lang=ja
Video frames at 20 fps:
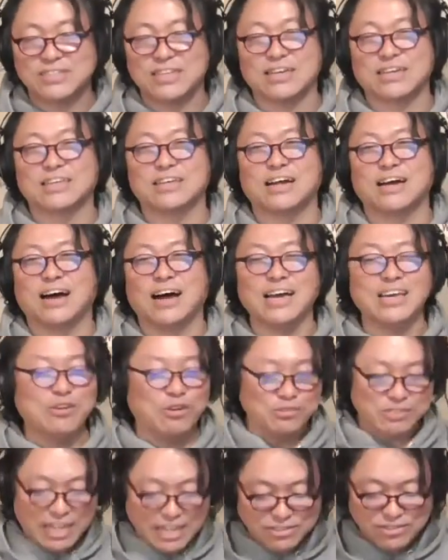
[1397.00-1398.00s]
瀬明愛
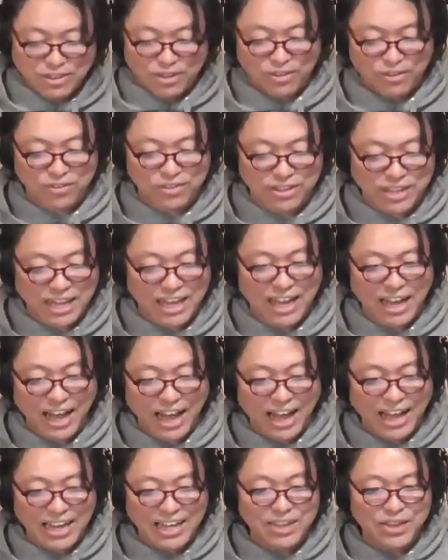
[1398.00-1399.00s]
を歌うということで、
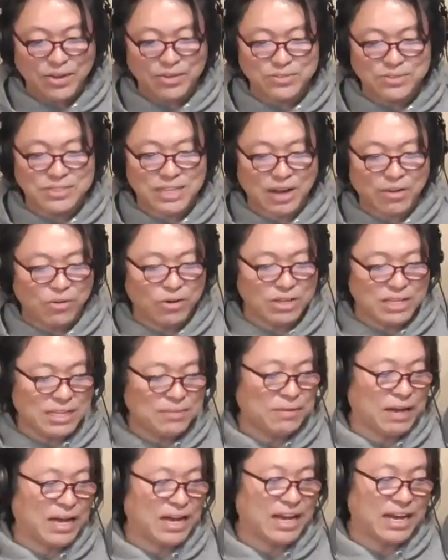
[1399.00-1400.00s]
愛の歌を
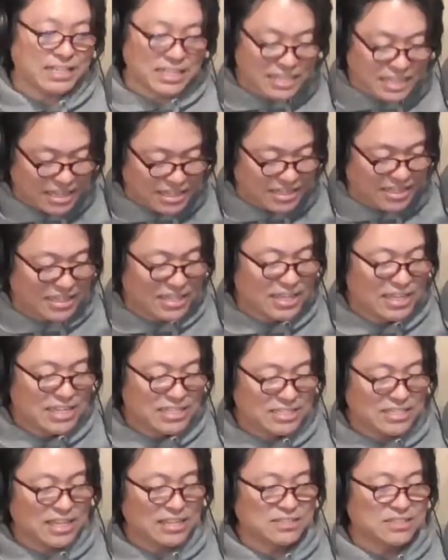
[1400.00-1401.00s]
今あなたに、
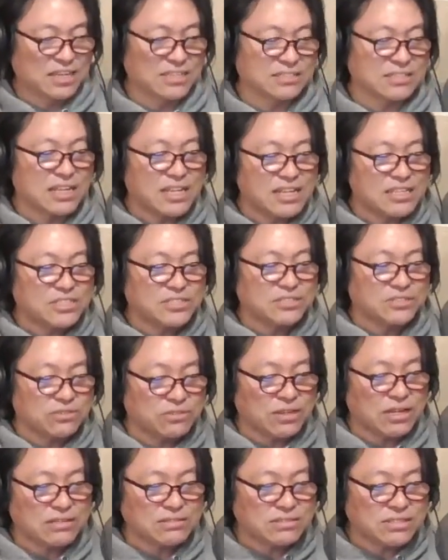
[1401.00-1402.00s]

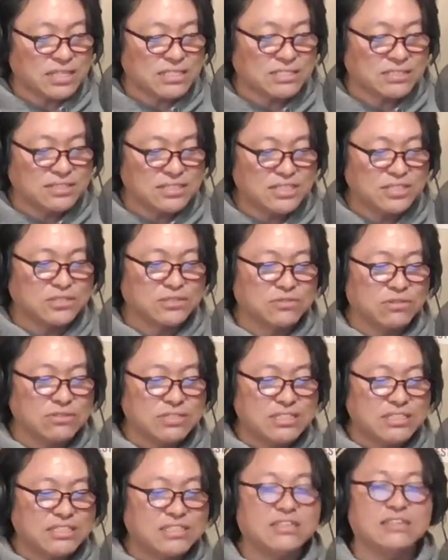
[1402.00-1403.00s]
1974年9月25
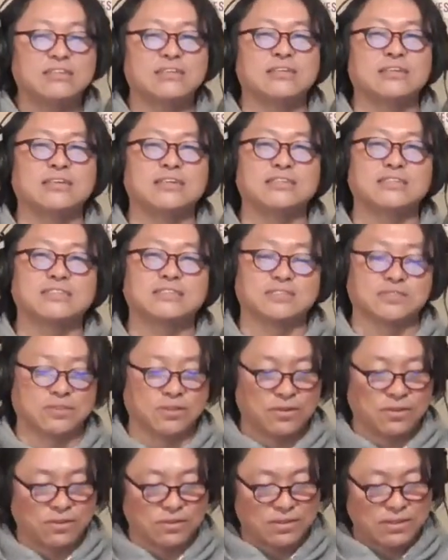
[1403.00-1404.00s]
日リリースと
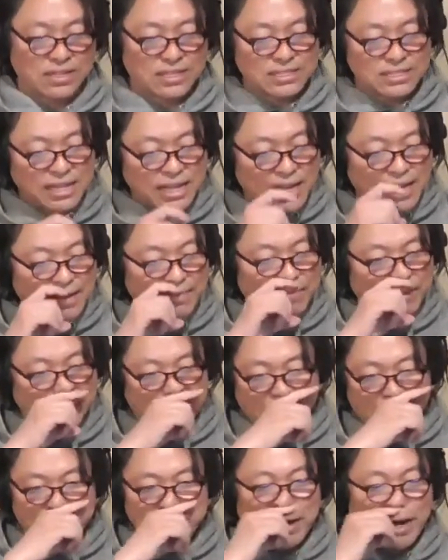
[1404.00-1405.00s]
いうことですね。
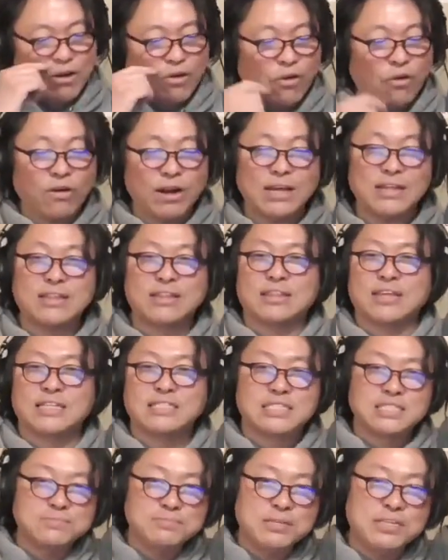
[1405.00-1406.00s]
まあ、これっ
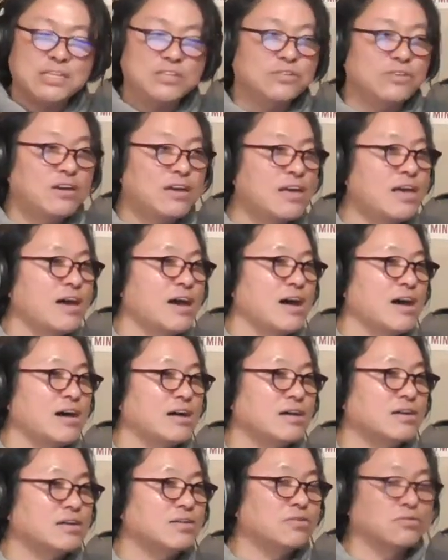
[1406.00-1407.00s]
て積み木の部屋
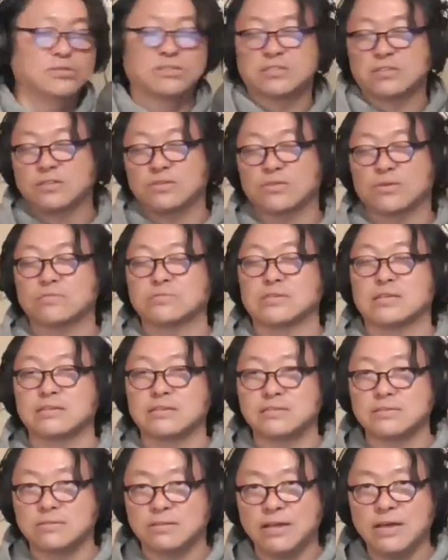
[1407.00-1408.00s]
の次の曲な
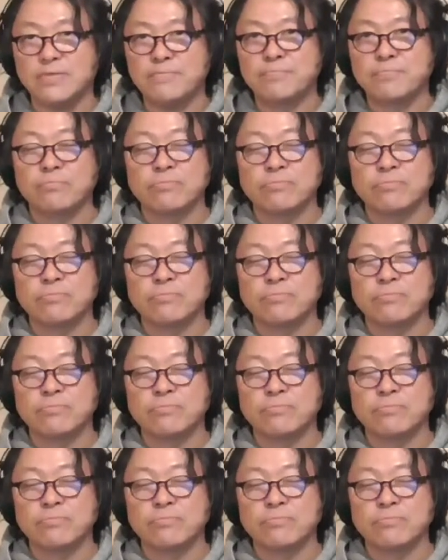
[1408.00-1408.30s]
んですよね。